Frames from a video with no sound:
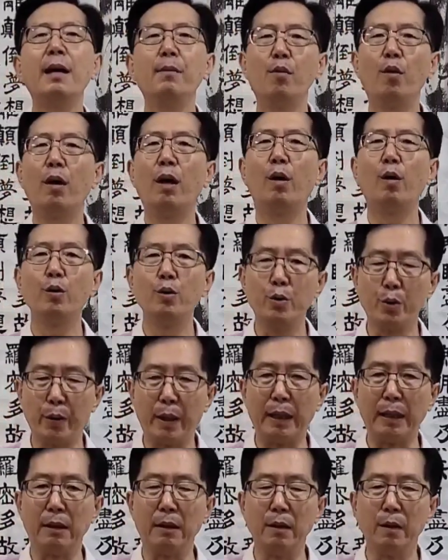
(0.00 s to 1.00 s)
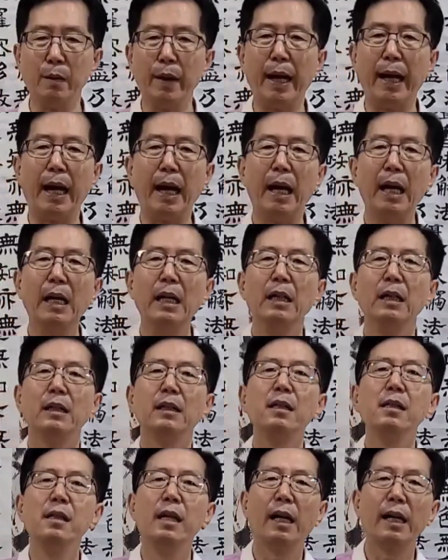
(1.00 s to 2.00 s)
행복하고 좋아요. 왜?
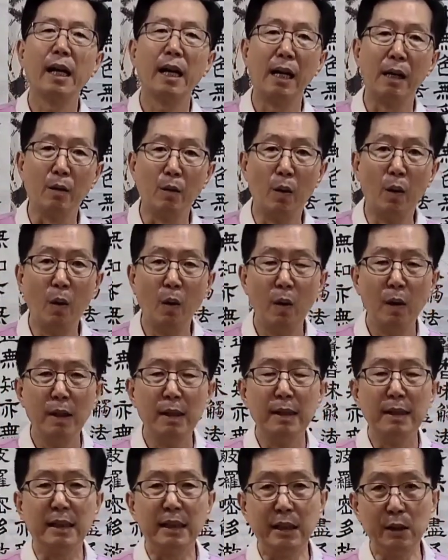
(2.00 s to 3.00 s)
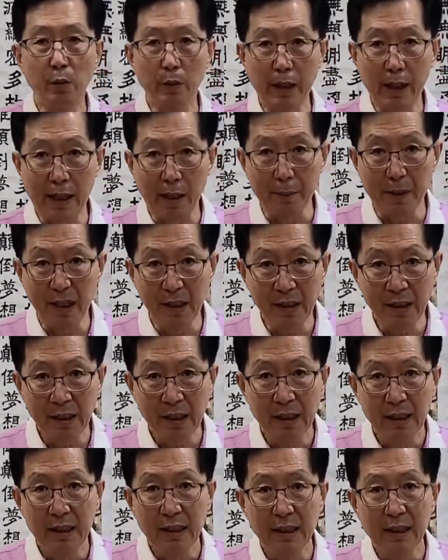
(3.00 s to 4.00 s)
극락에 가고 지옥에
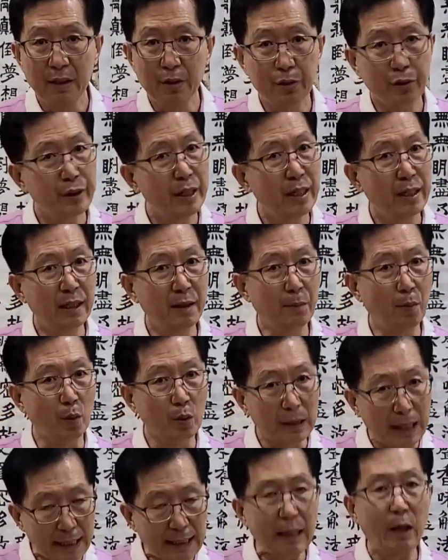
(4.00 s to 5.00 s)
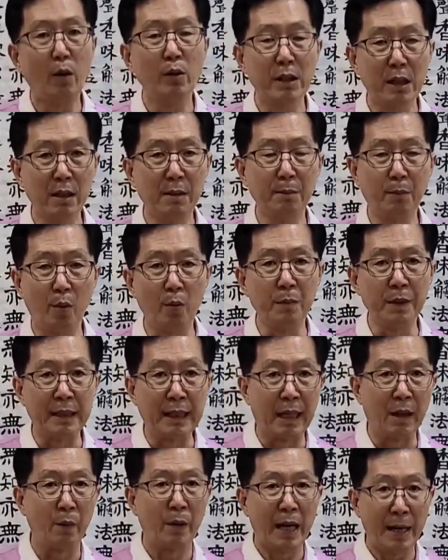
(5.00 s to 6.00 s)
가면 수행을 못한다고 저는
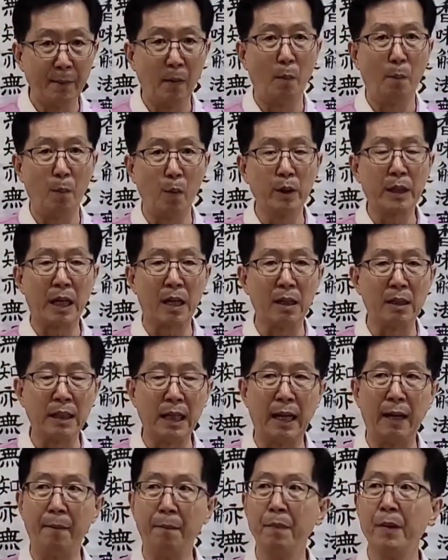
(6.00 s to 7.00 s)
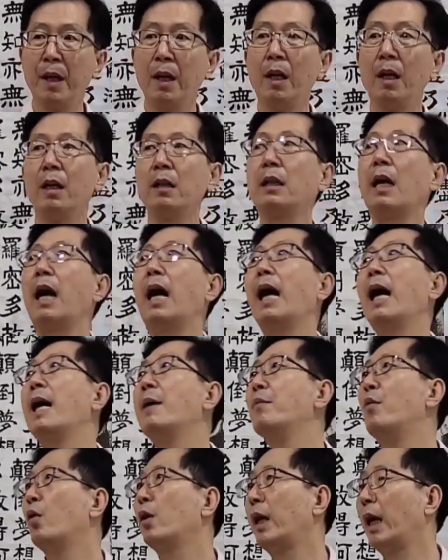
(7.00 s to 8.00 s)
봅니다. 왜 못 못하느냐? 다
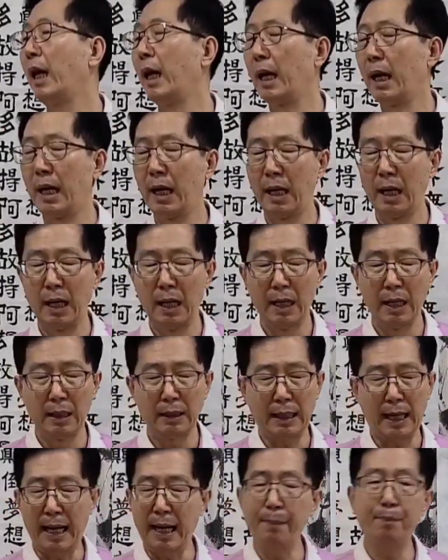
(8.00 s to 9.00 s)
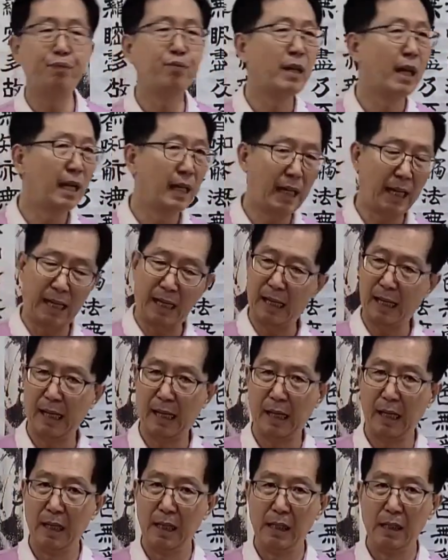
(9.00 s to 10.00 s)
행복해. 다 불행해.
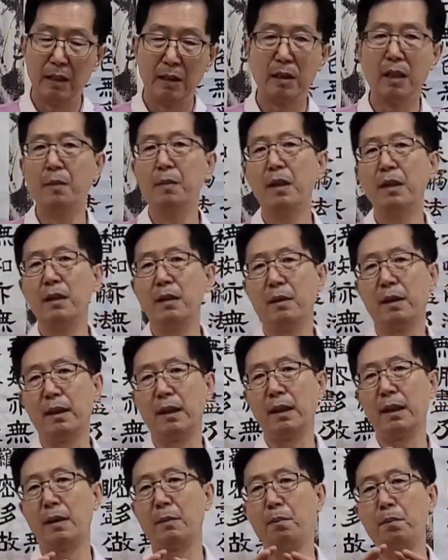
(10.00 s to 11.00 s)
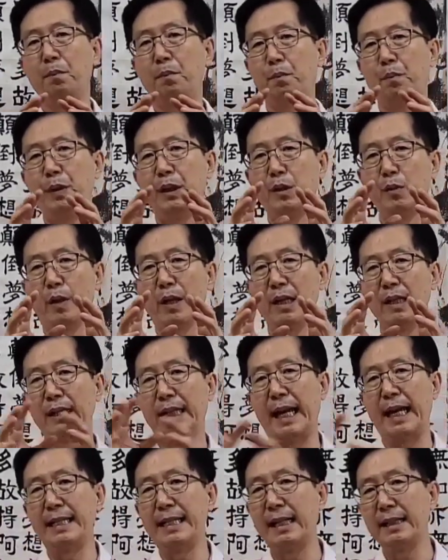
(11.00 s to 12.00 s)
그러면
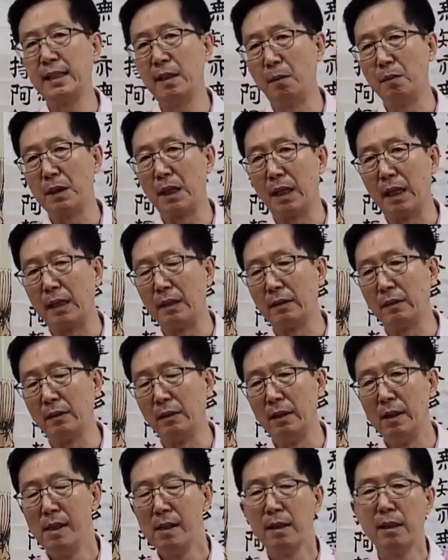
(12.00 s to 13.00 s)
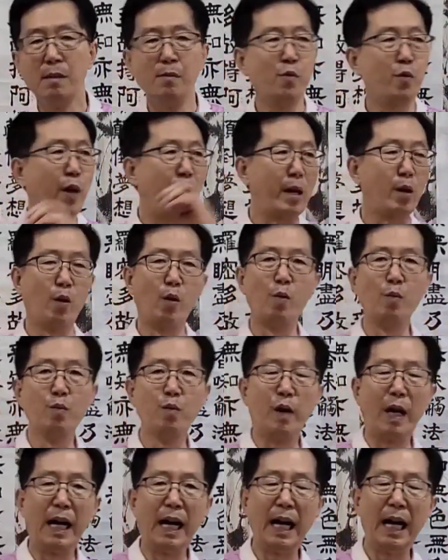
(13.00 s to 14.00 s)
비교하는 대상이 없잖아요. 그럼
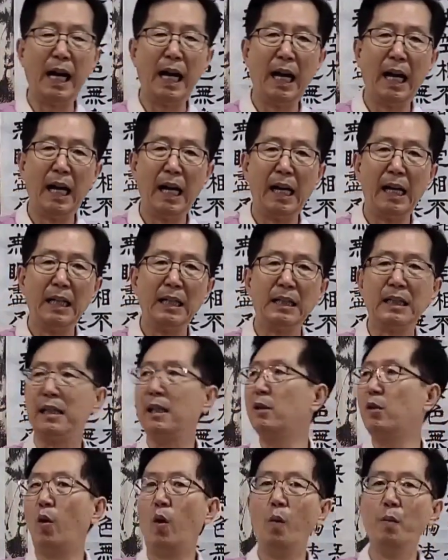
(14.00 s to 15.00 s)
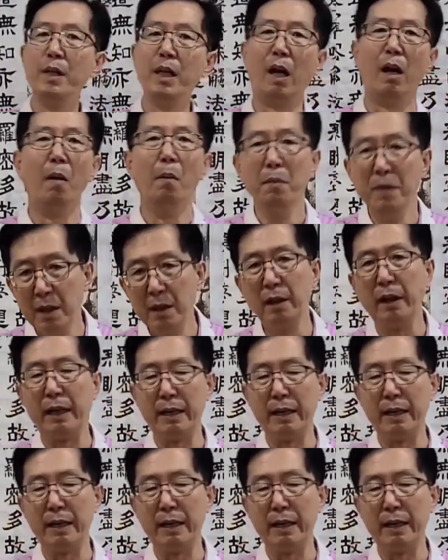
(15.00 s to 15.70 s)
괴로움과 즐거움이 없는